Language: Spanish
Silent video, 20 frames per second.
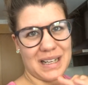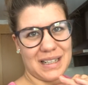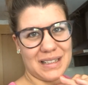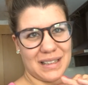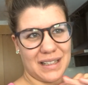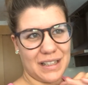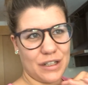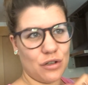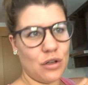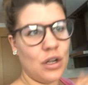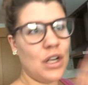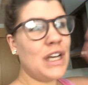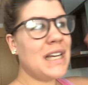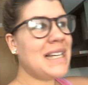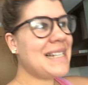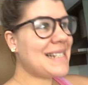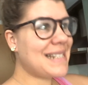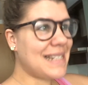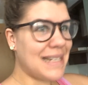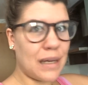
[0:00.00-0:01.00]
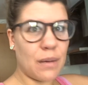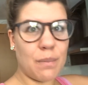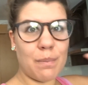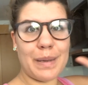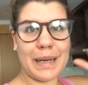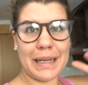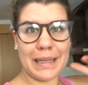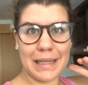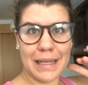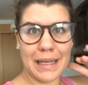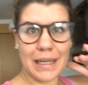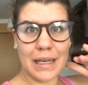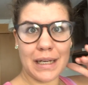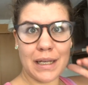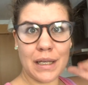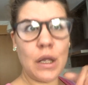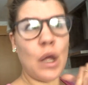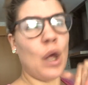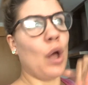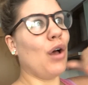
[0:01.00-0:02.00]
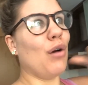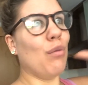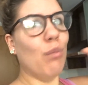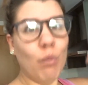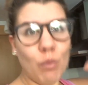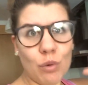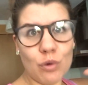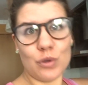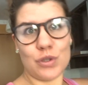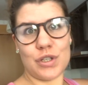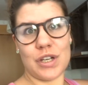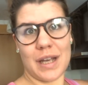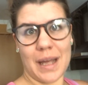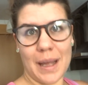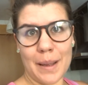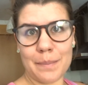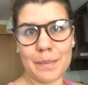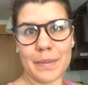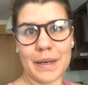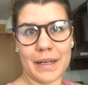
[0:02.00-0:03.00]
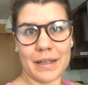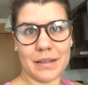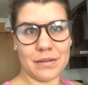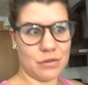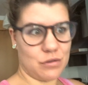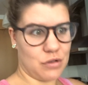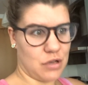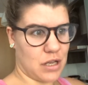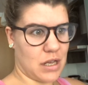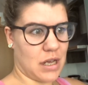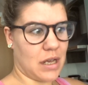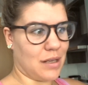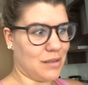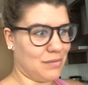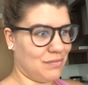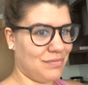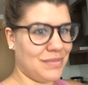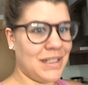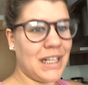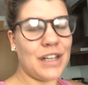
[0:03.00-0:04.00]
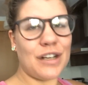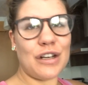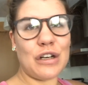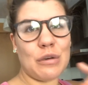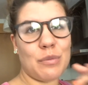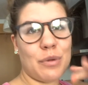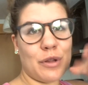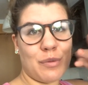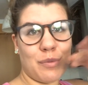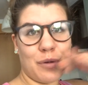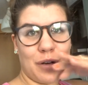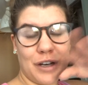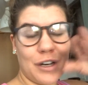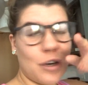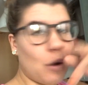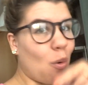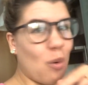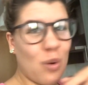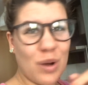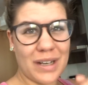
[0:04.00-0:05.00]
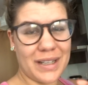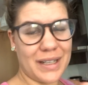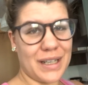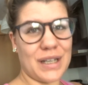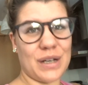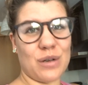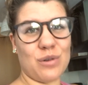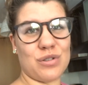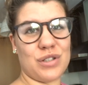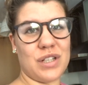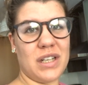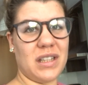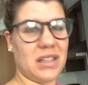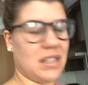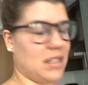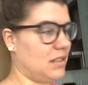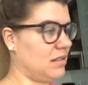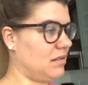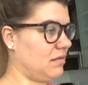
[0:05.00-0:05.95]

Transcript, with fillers: Cantero siempre tiene mucha hambre. O sea, no puedo poner cualquier cosita.